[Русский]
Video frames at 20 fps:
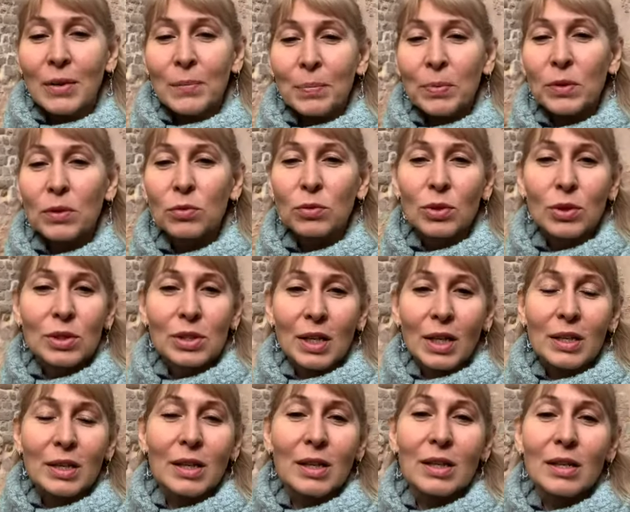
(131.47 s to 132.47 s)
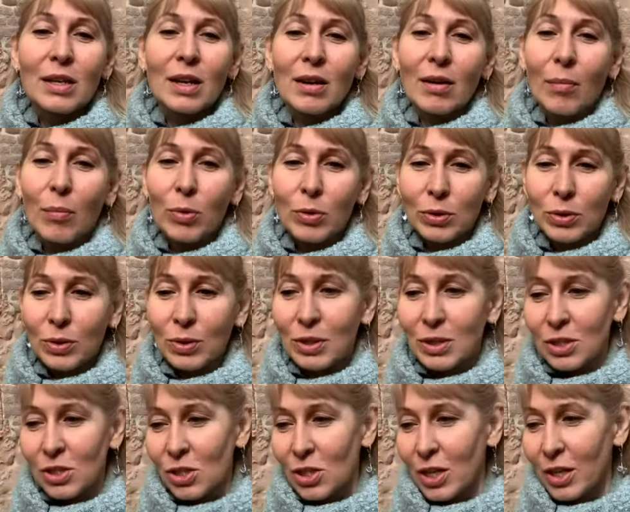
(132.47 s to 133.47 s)
Ну, то есть они не работают, к
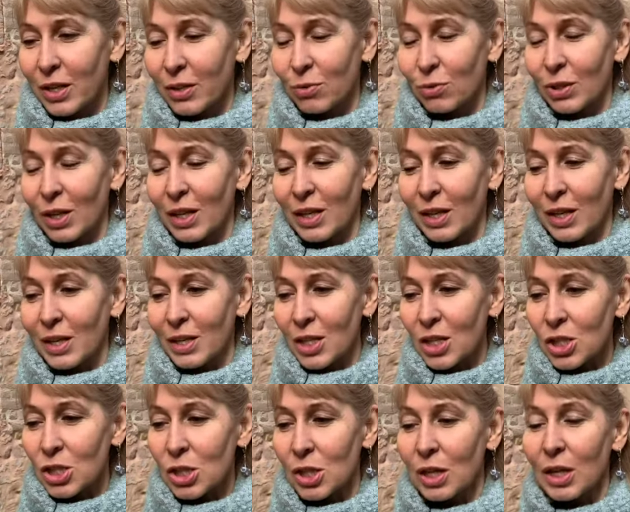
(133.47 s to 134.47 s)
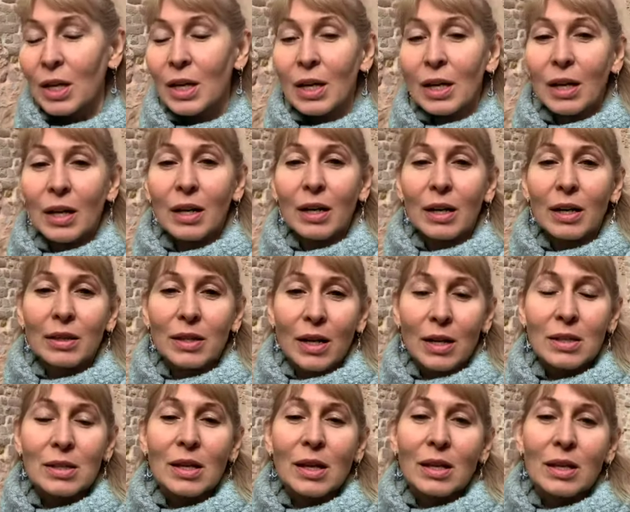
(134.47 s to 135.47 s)
сожалению, такие ниши а, на
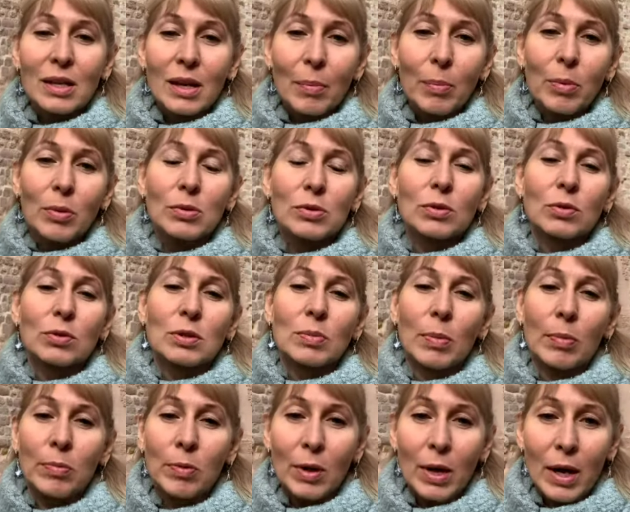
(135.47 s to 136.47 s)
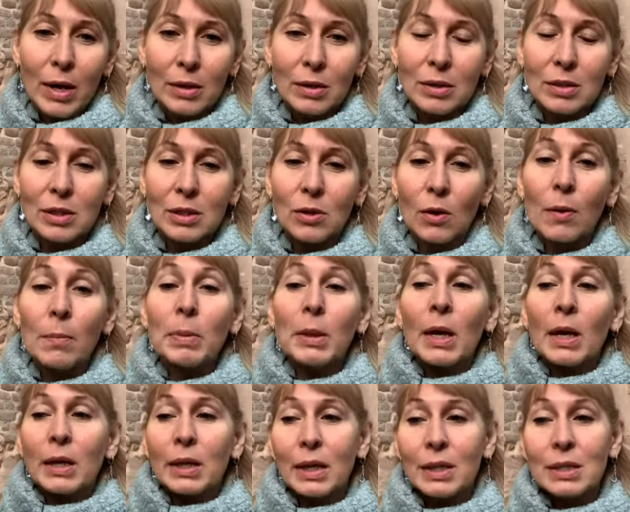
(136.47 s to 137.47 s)
рынке не пользуются популярностью.
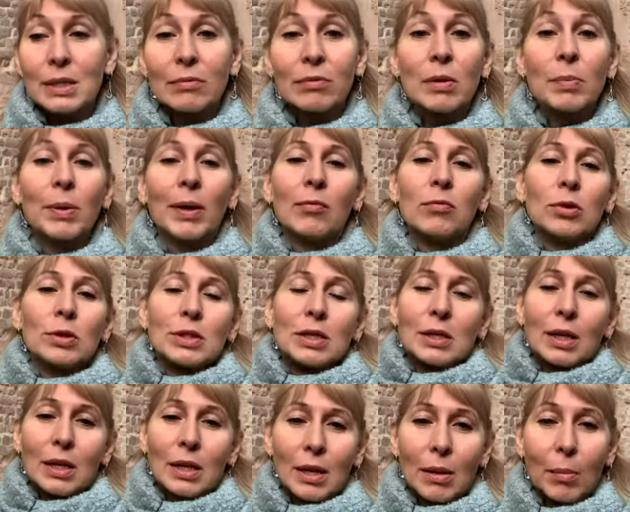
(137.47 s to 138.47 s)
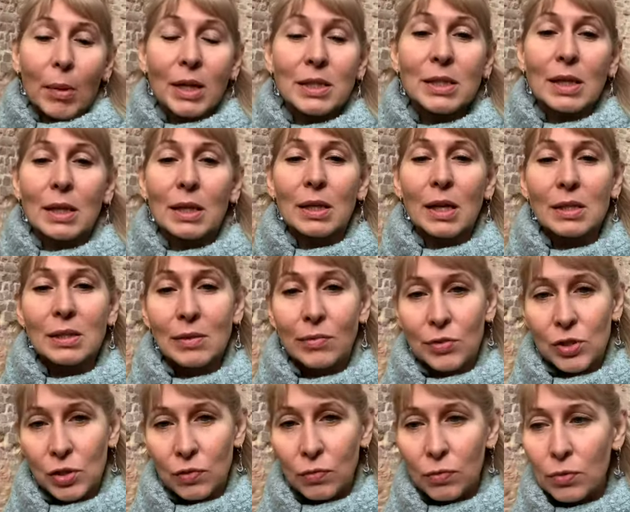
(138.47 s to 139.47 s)
Если вы проводите такие мастер-классы
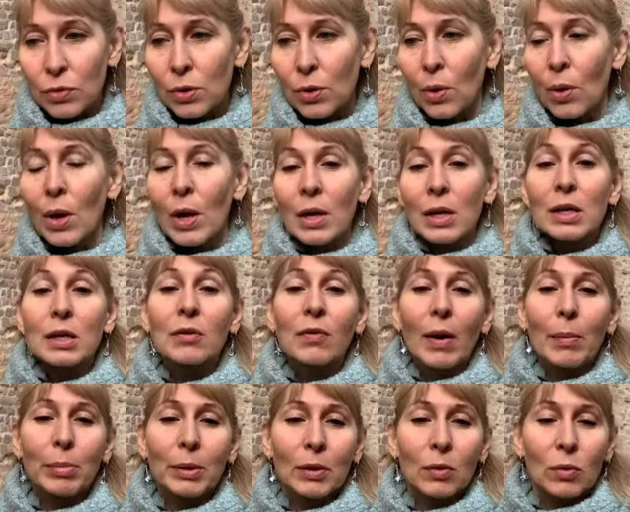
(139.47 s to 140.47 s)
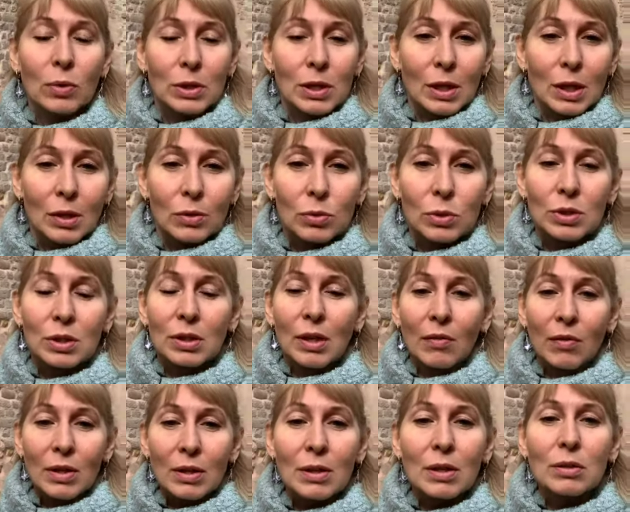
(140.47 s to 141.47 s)
вживую, и к вам приходят люди,
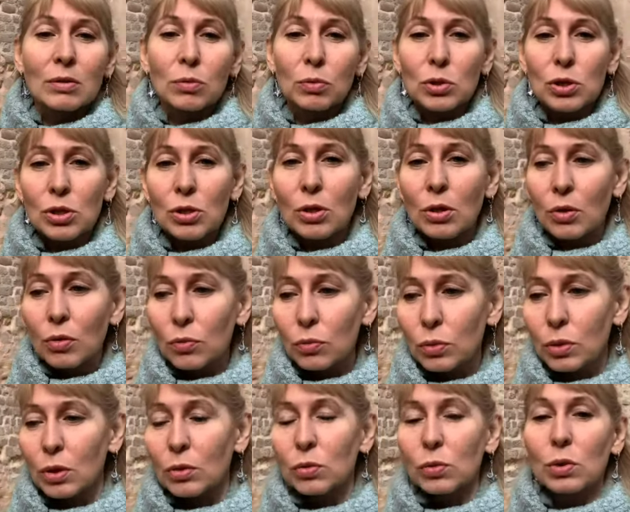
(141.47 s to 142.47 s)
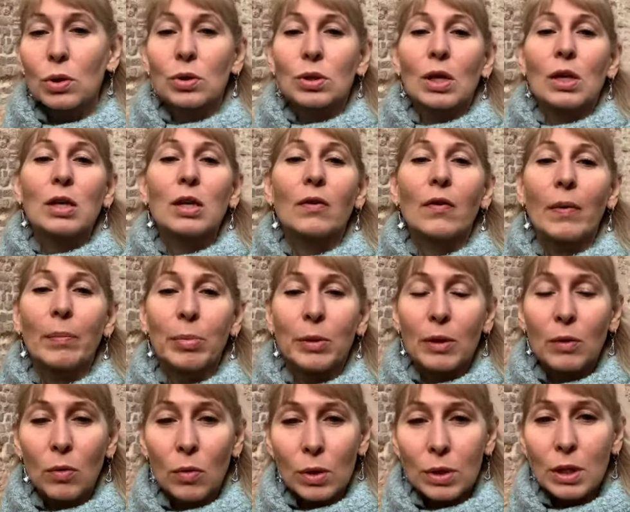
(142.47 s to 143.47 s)
наверное, это очень круто. Ну, то есть они к вам
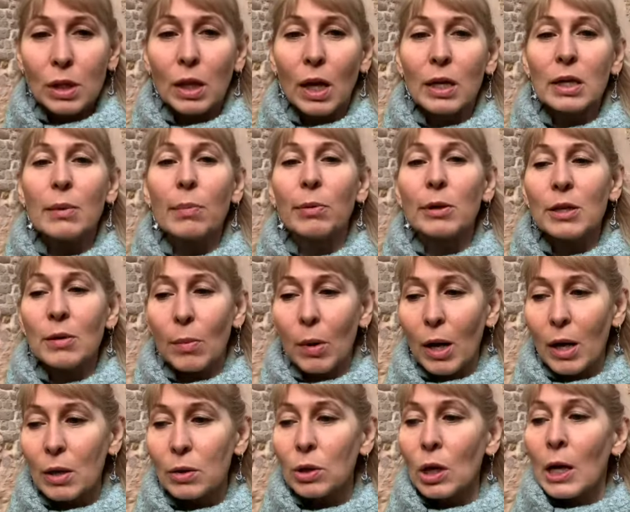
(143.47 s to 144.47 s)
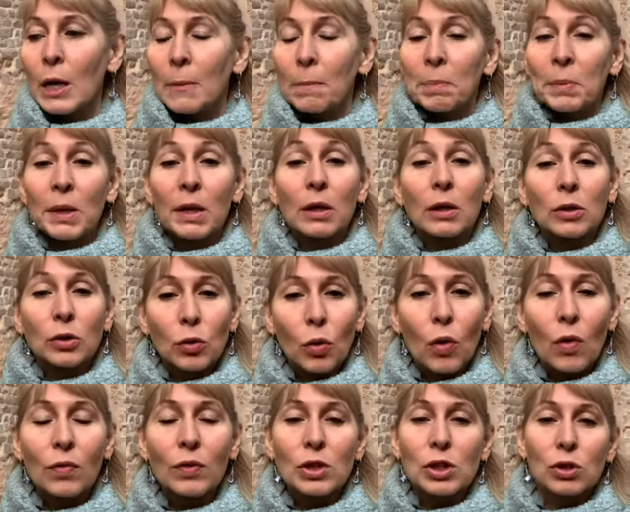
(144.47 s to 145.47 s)
приходят, они понимают, а, кто
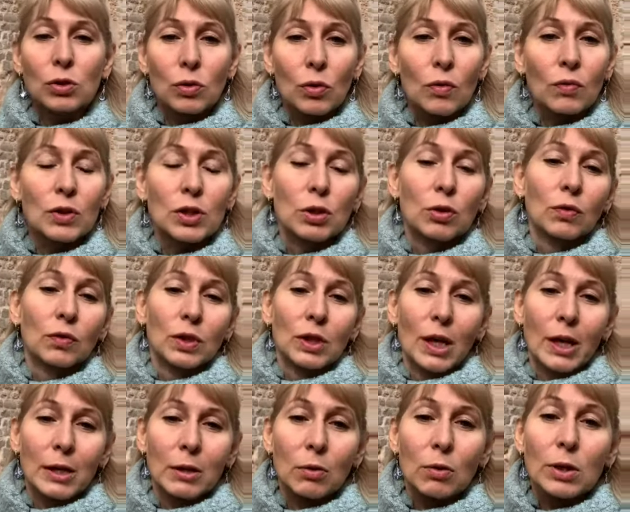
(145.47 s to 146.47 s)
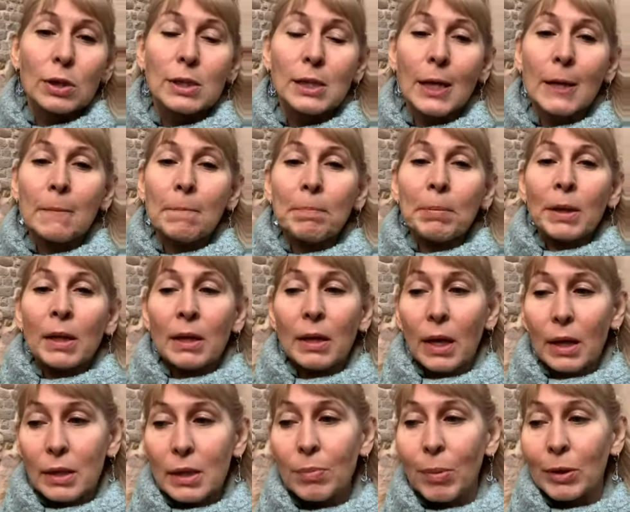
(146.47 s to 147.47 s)
вы, что вы, что вы даете, и
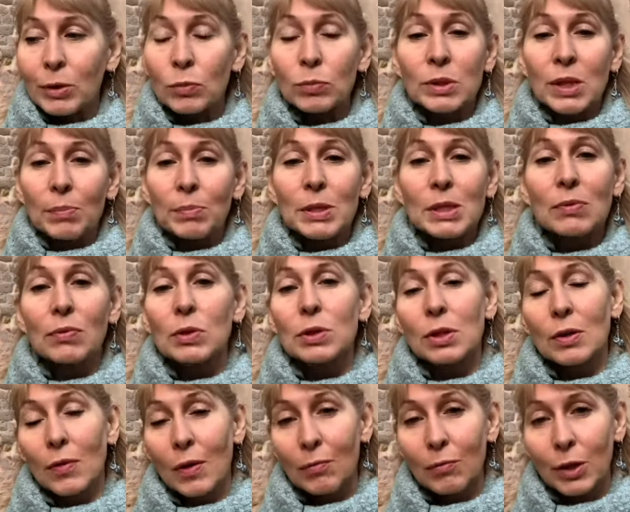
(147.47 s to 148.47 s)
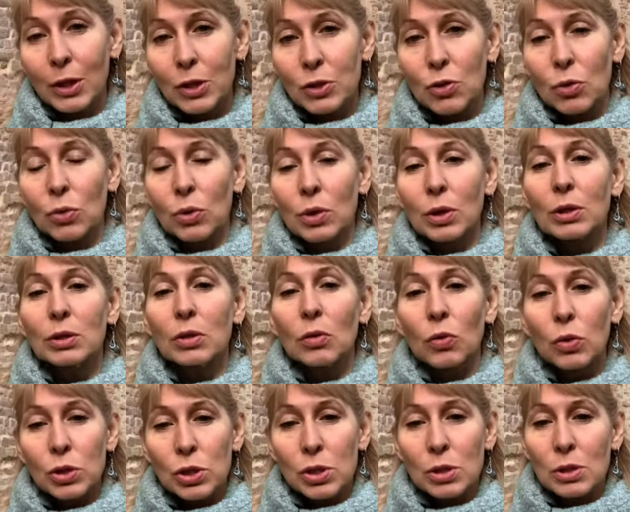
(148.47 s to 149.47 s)
они потом записываются к вам в личку. Это
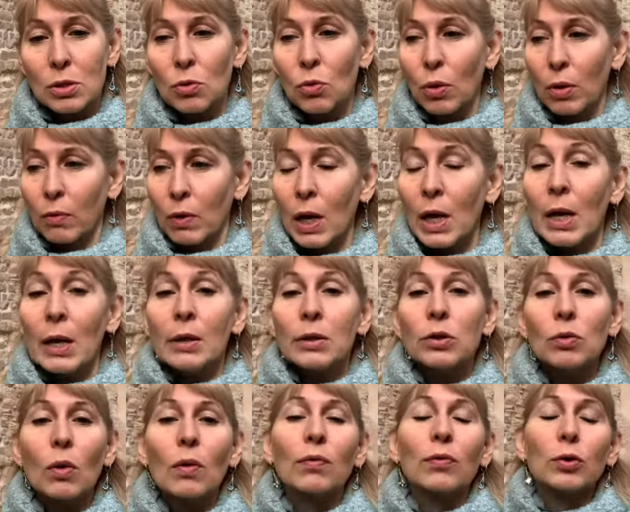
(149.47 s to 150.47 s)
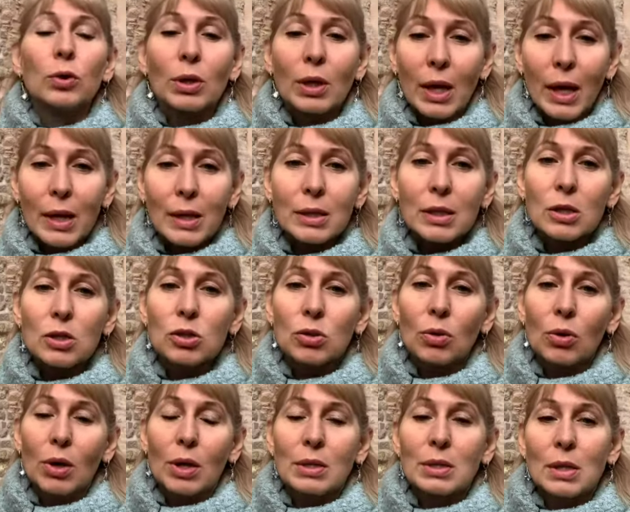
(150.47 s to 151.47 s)
очень здорово. Но в онлайне, еще
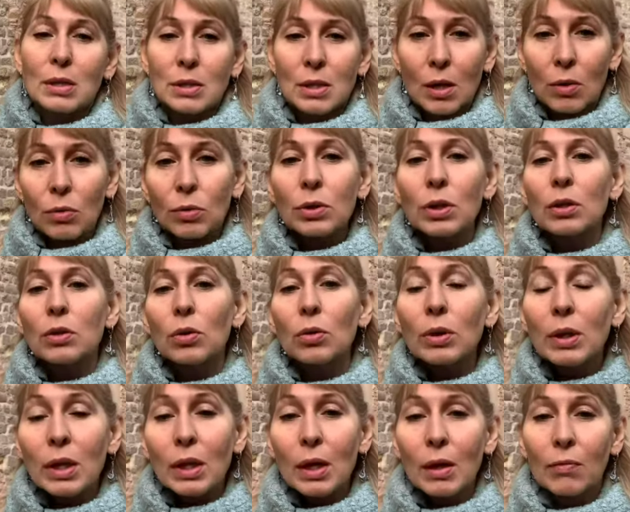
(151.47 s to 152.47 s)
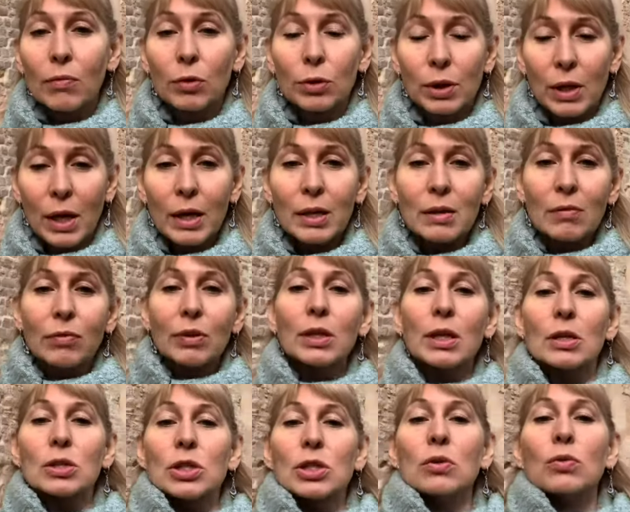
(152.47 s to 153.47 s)
раз, законы другие. В онлайне вы
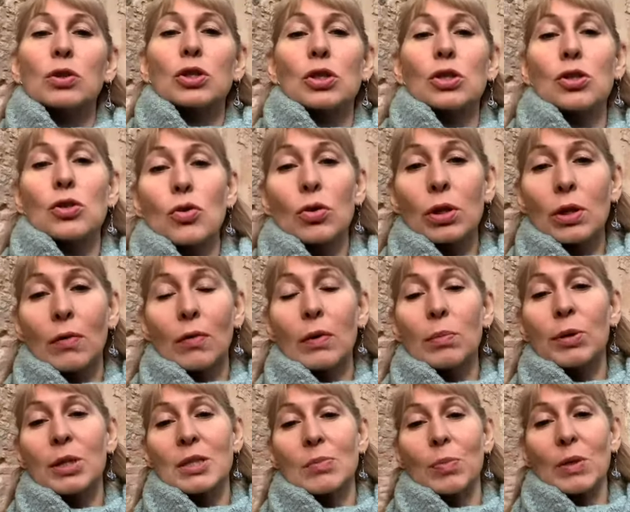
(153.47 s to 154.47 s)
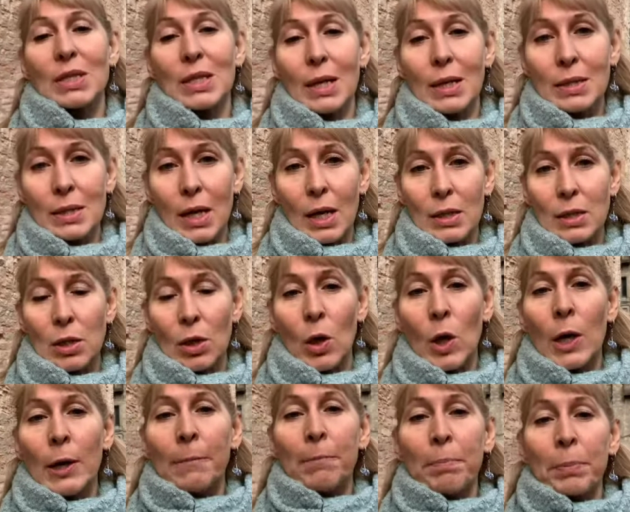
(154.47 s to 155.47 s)
должны очень четко выбрать специализацию.
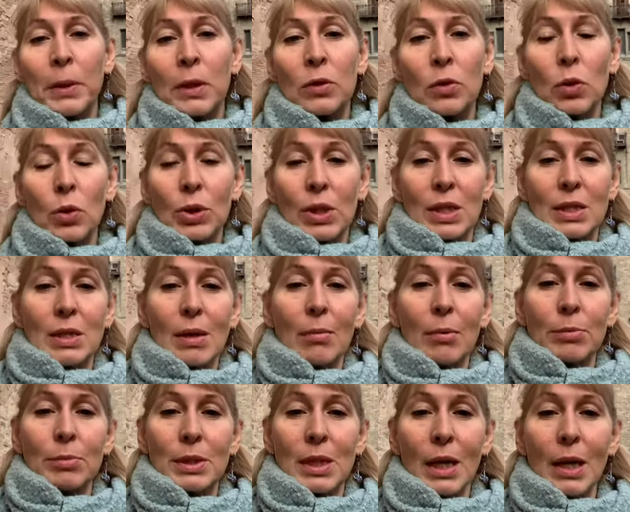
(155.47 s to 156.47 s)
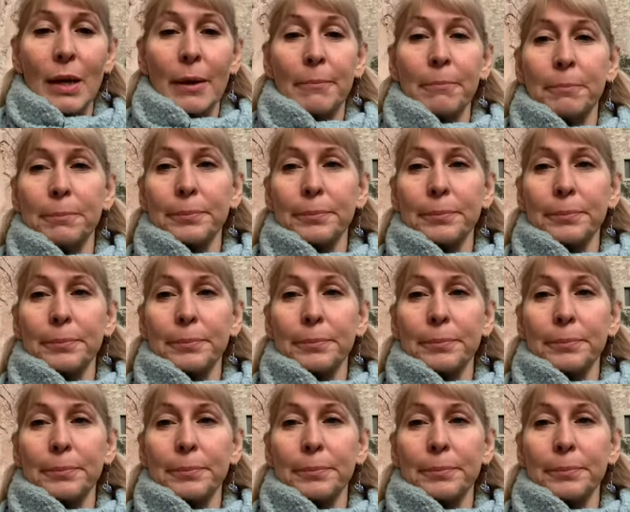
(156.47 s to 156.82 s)
Но на самом деле